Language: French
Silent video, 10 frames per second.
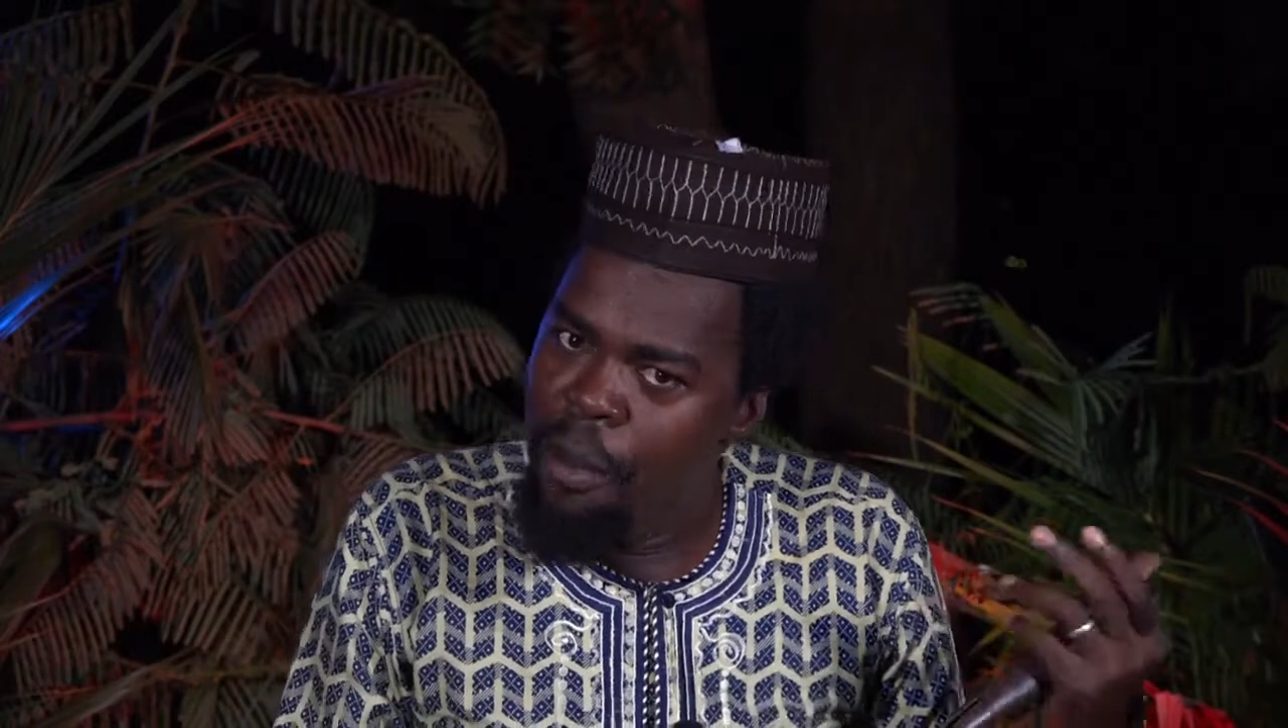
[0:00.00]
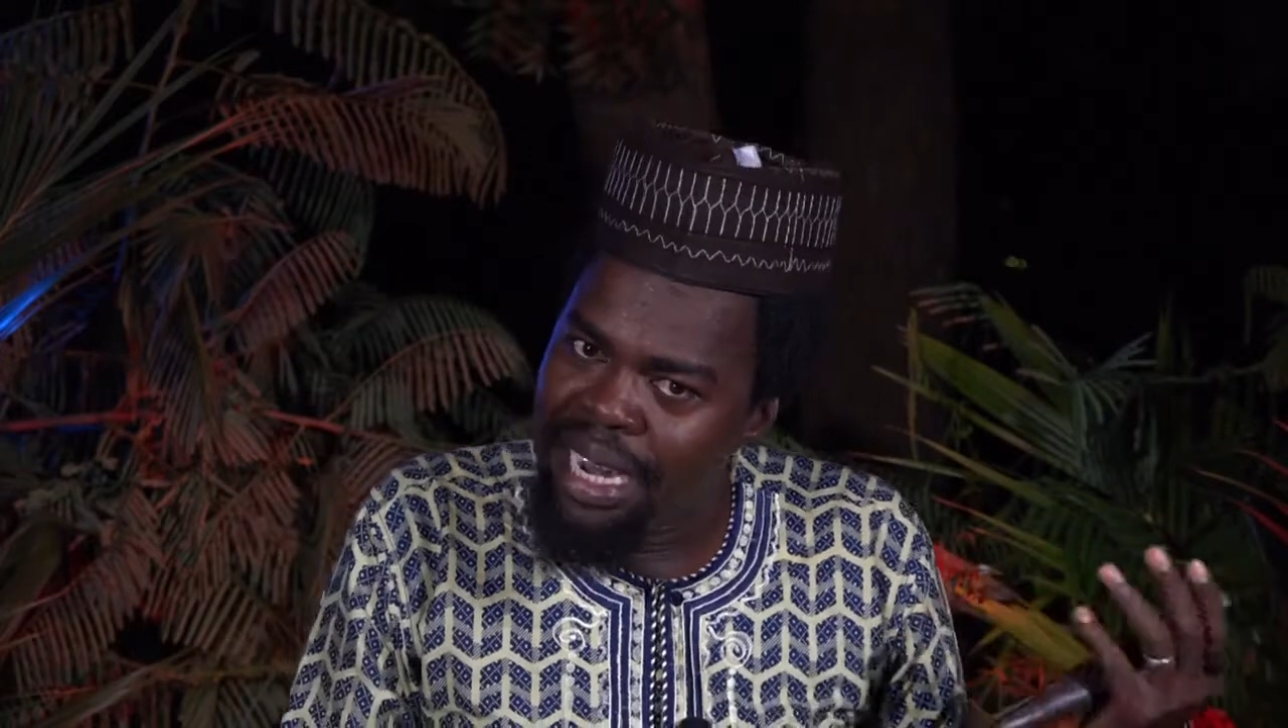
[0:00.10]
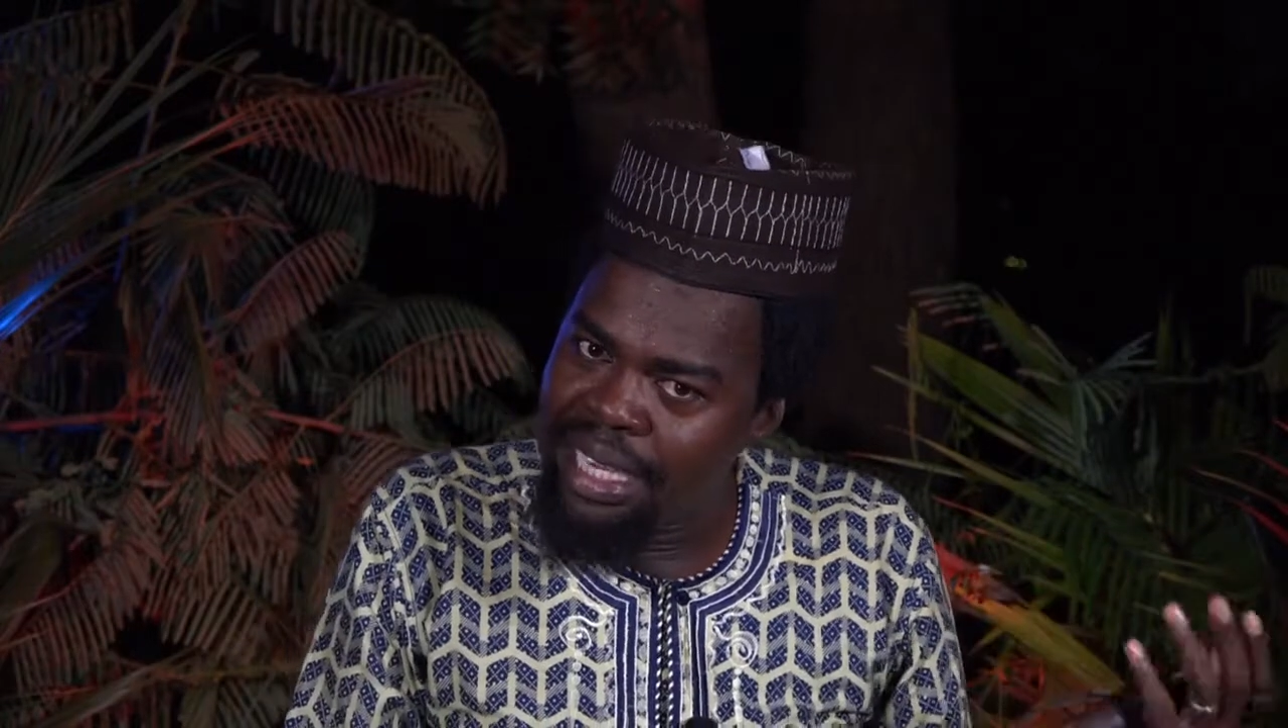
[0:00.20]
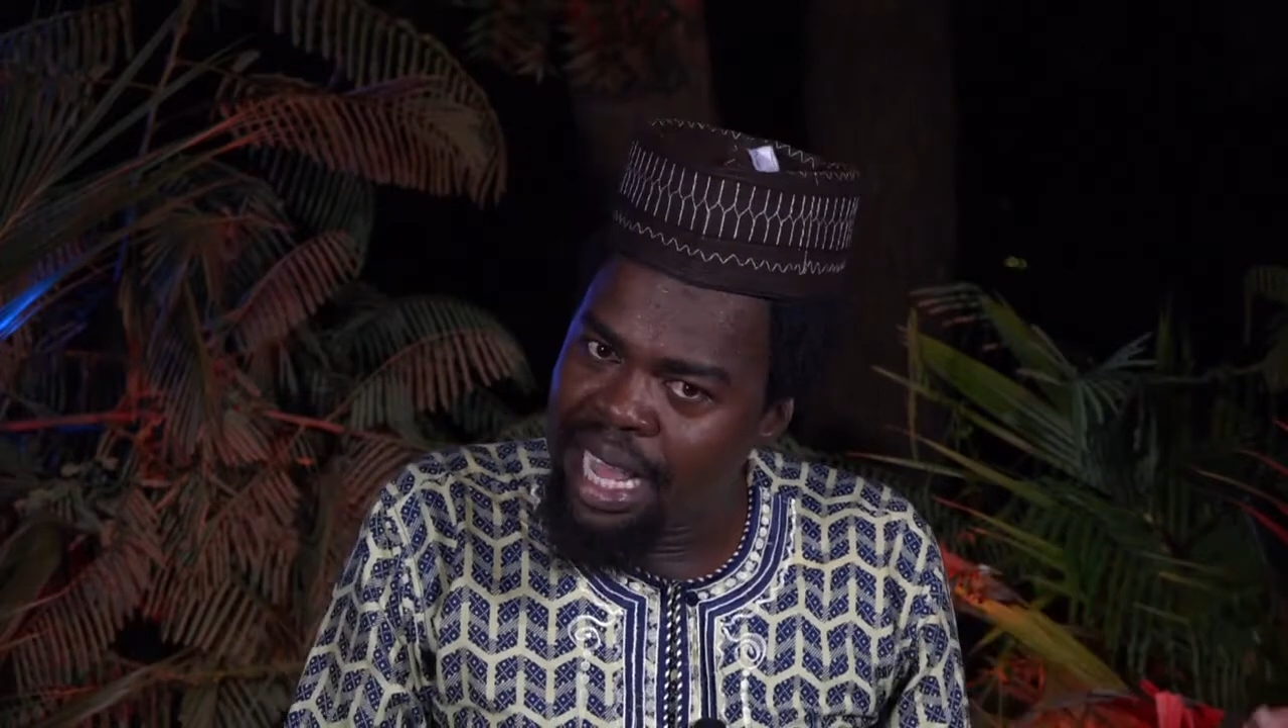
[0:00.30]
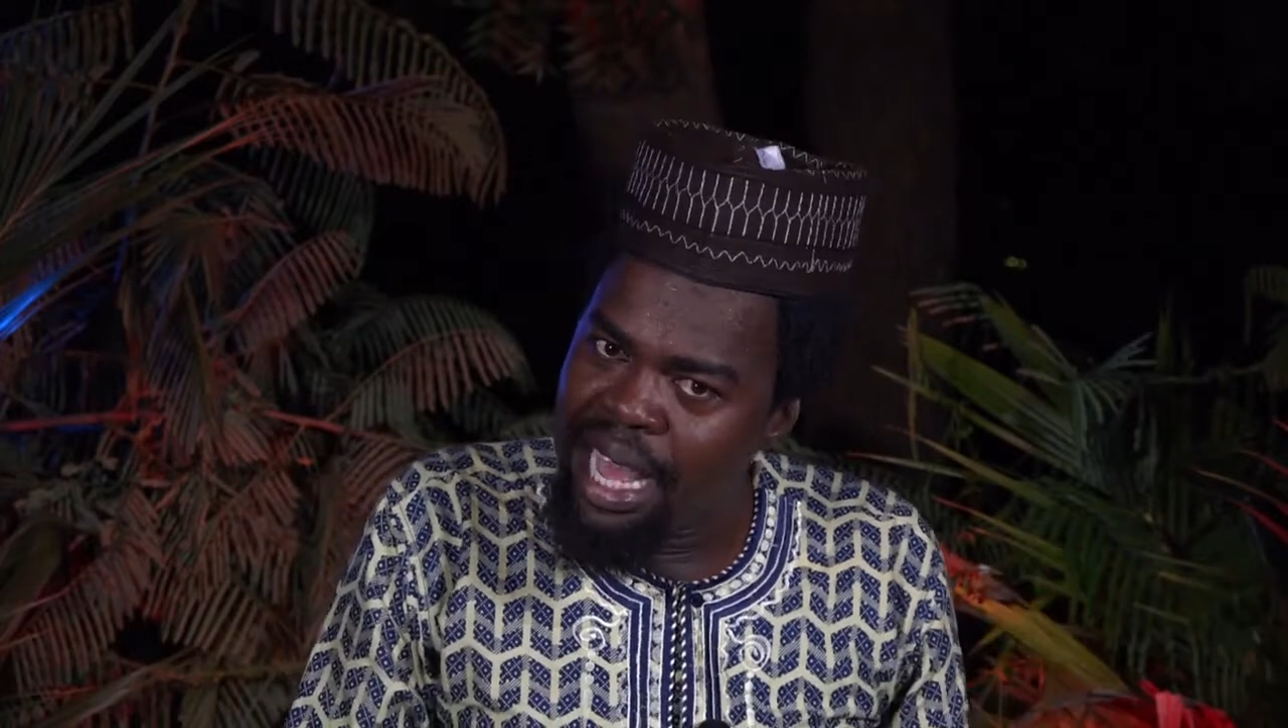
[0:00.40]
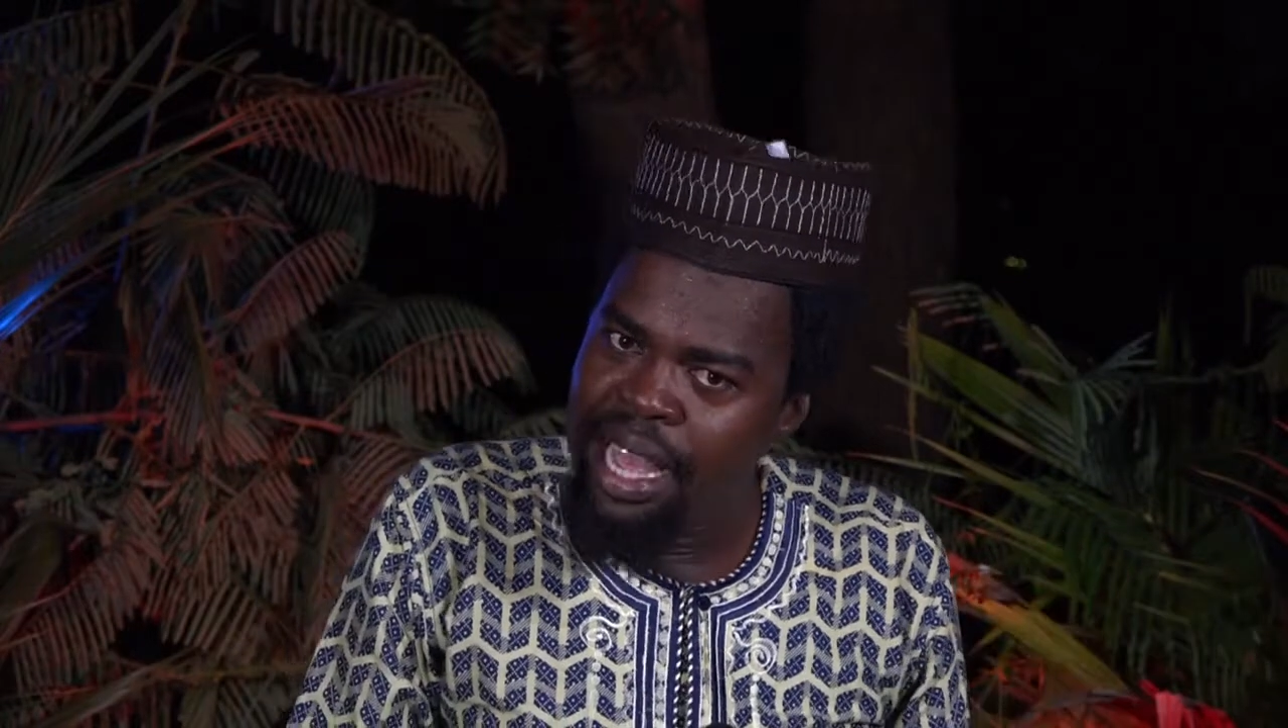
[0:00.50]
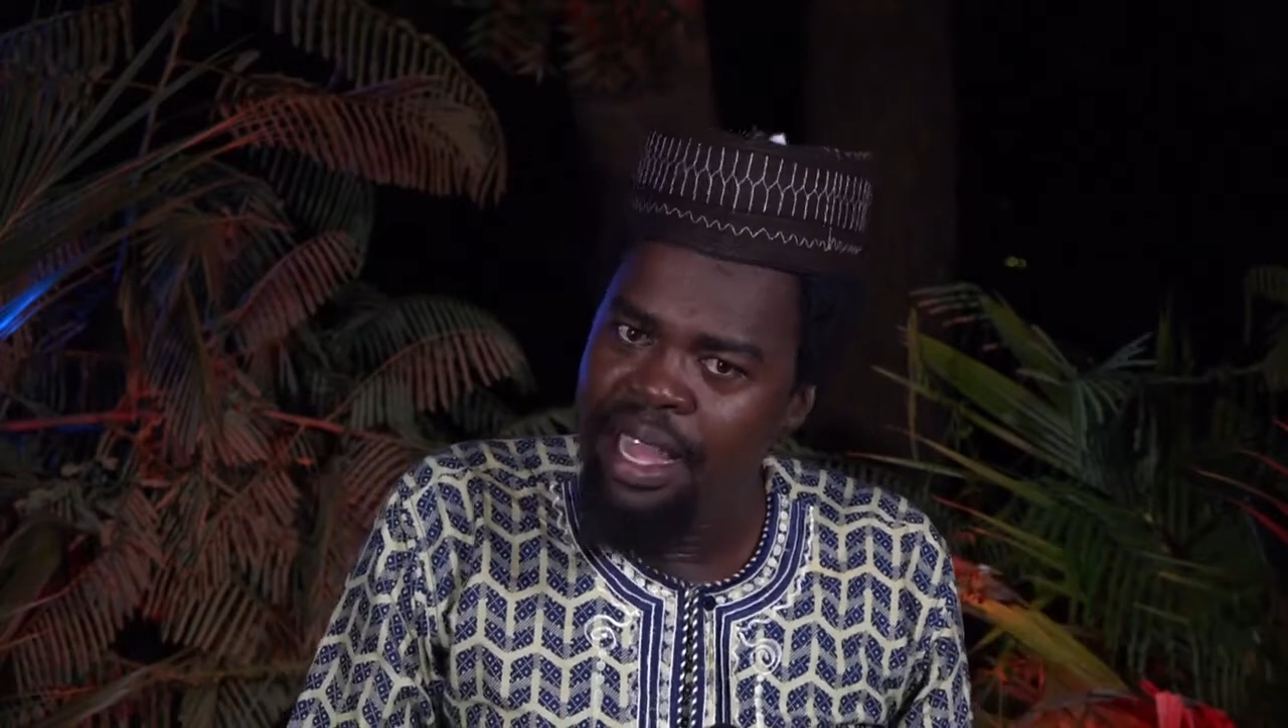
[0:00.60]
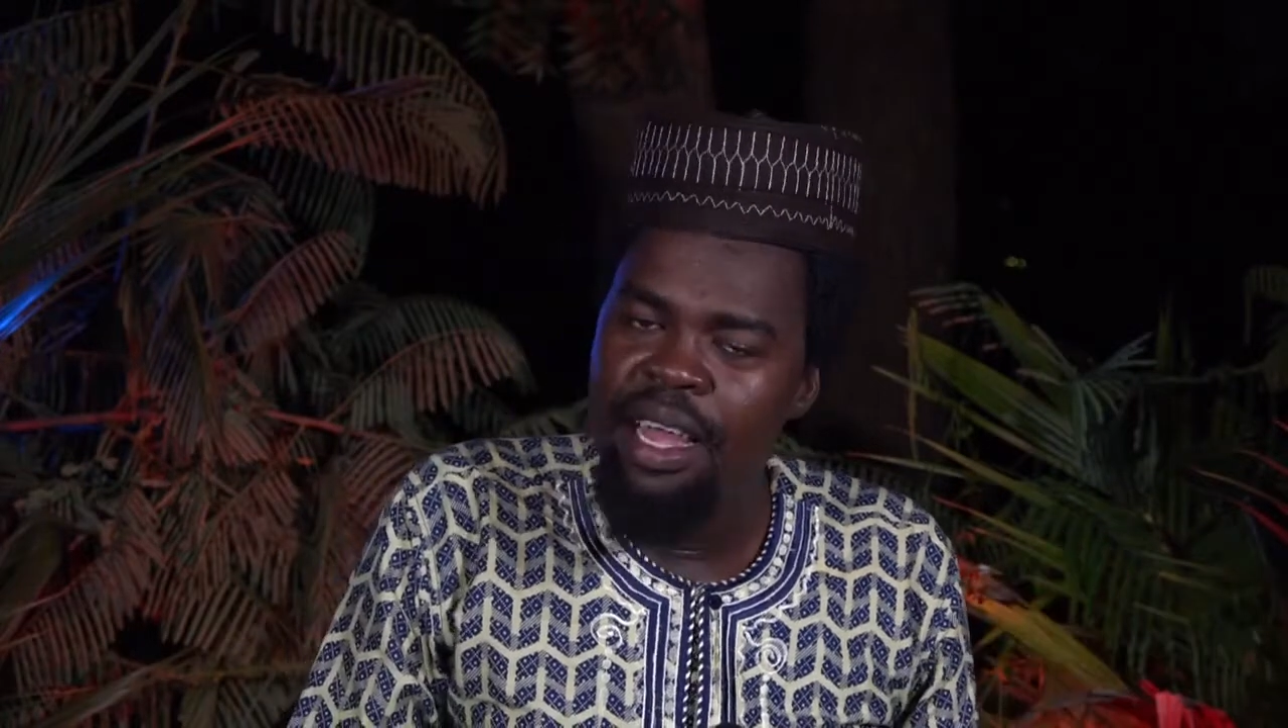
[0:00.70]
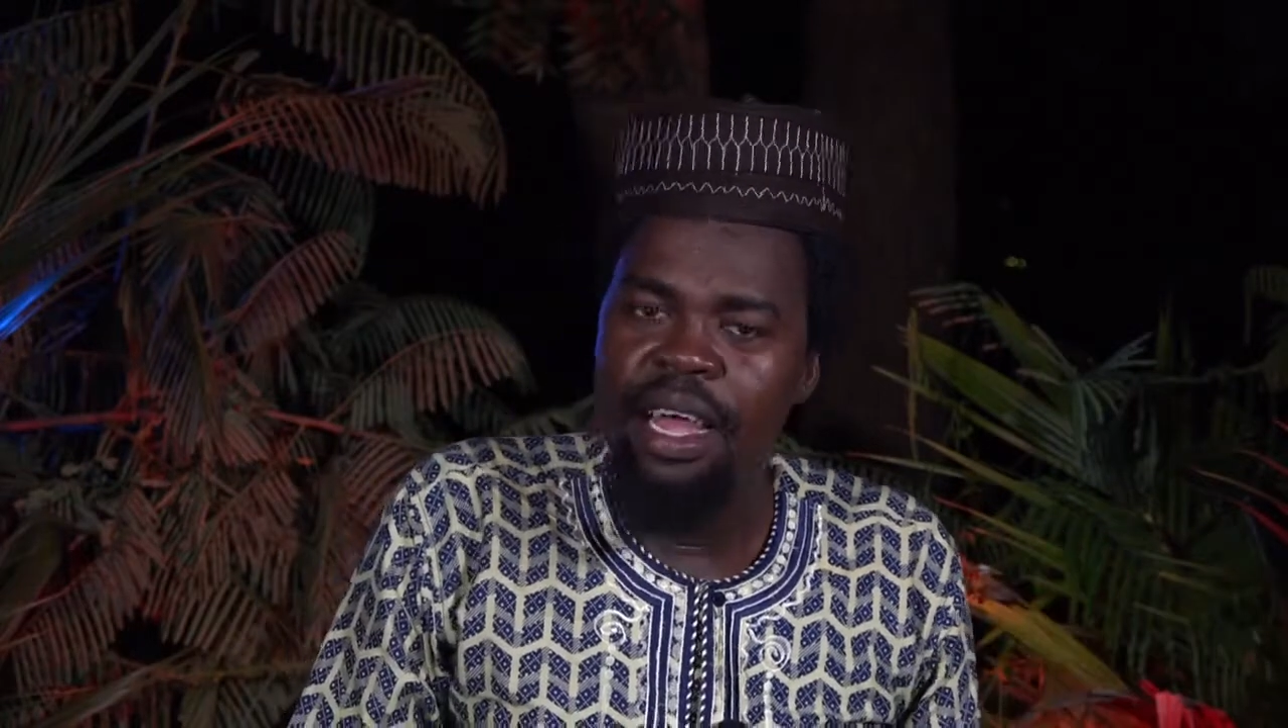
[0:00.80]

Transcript: matin,